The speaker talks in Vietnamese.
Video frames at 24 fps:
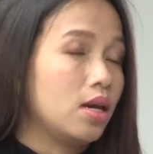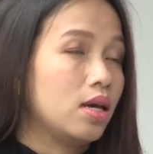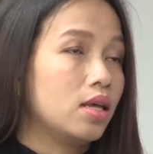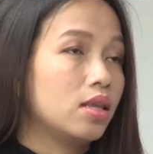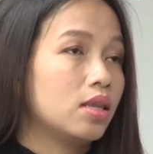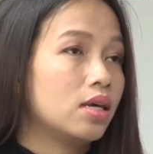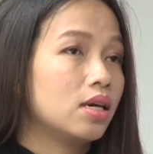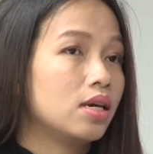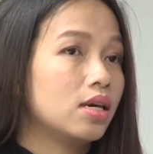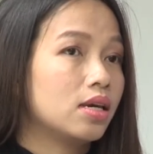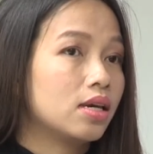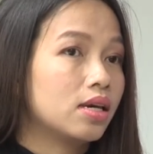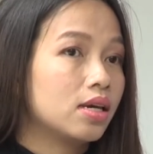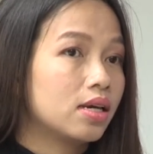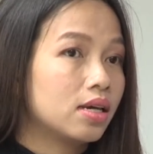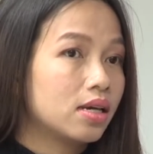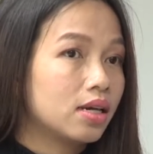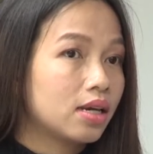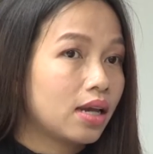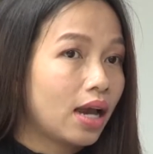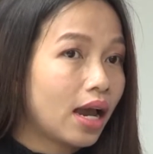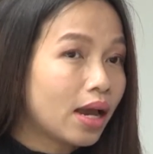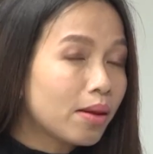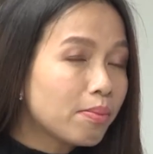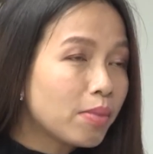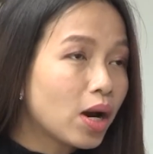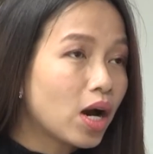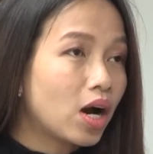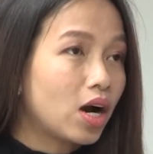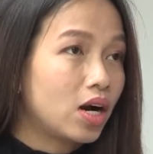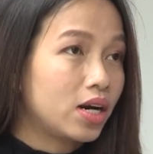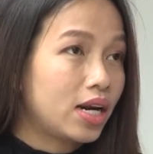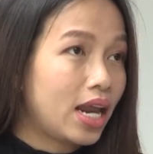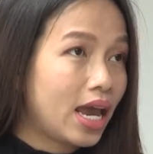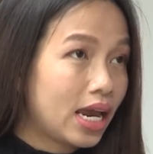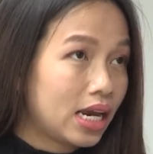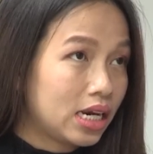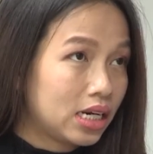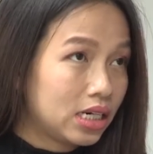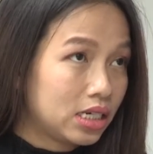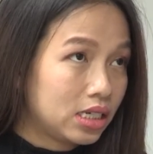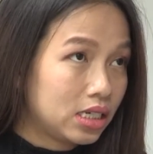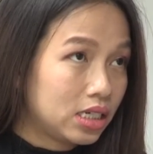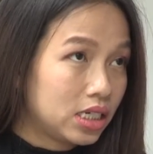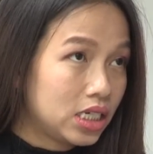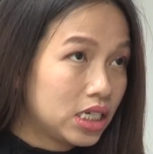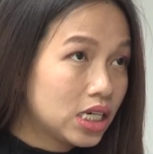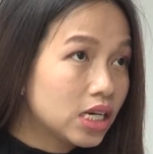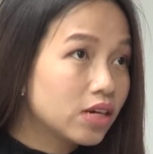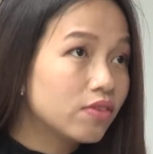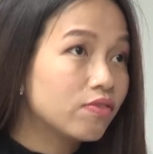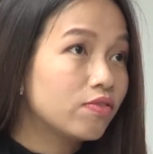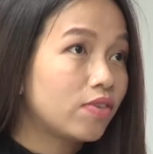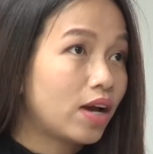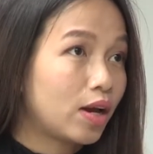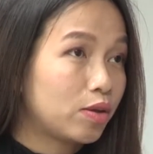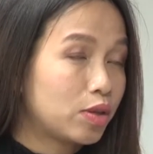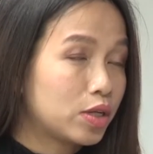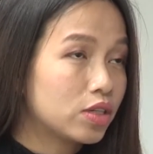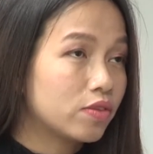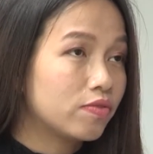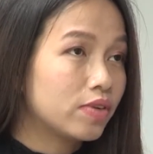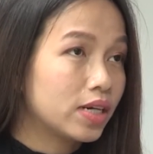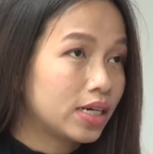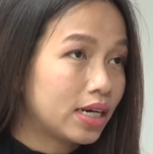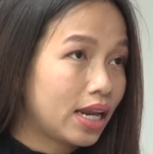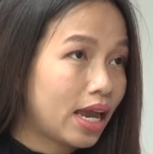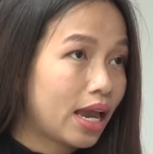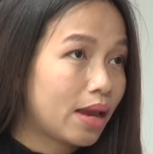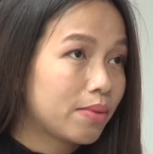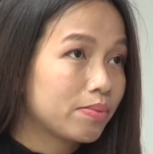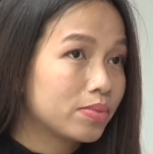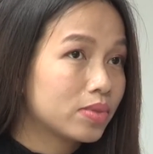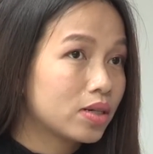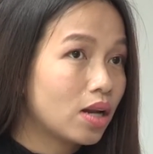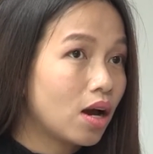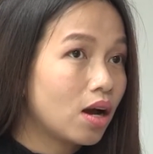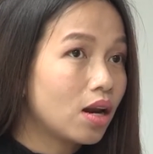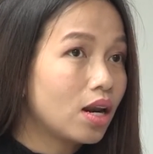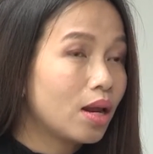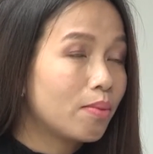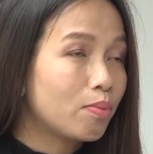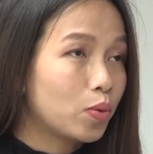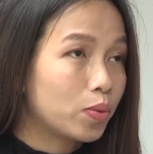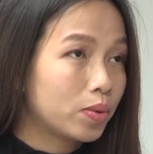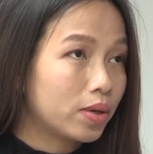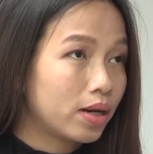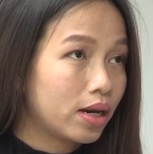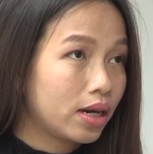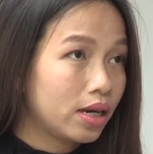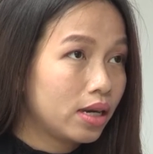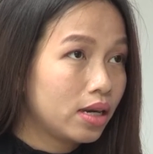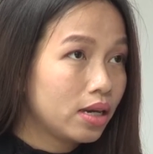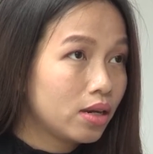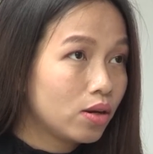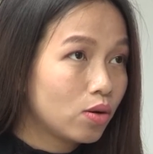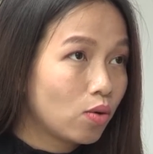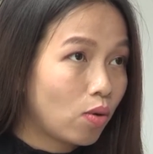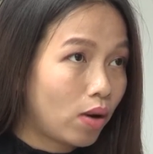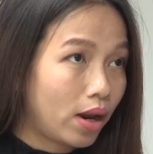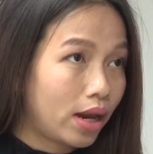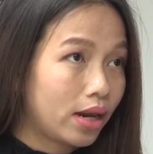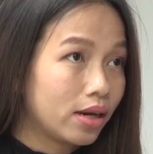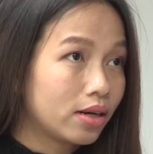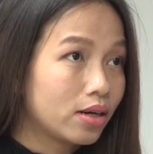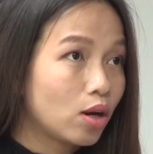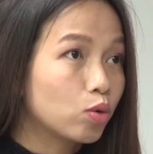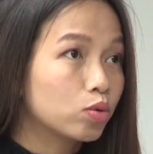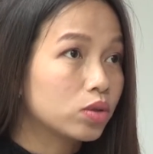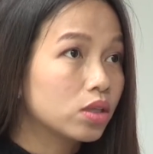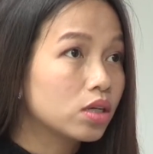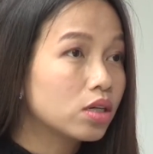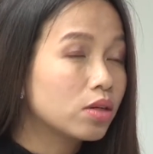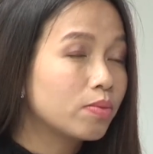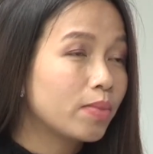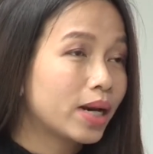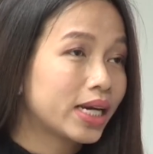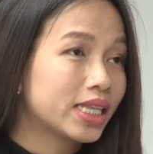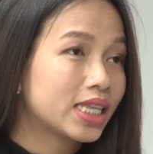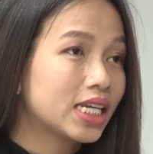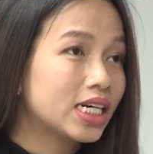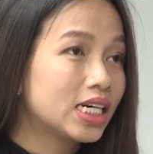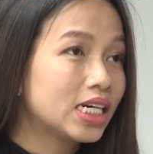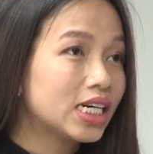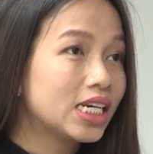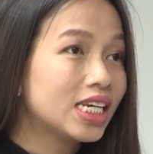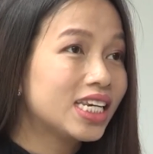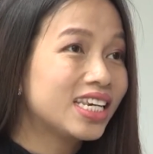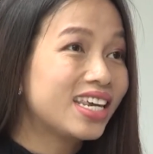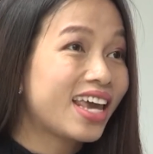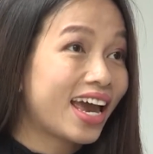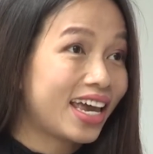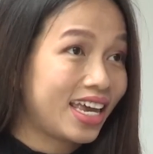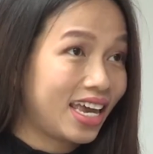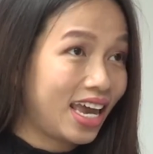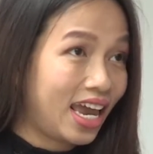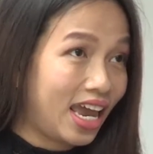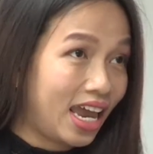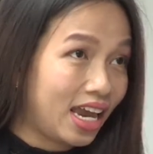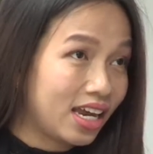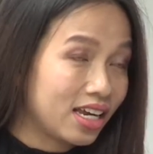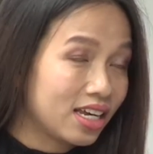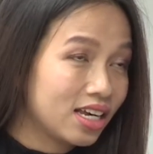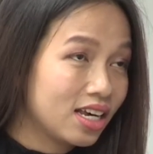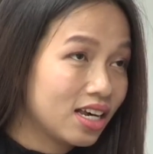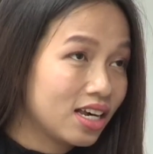thì cái mà họ đang nhìn vào thị trường Việt Nam đó là một cái khoản đầu tư mang tính dài hạn,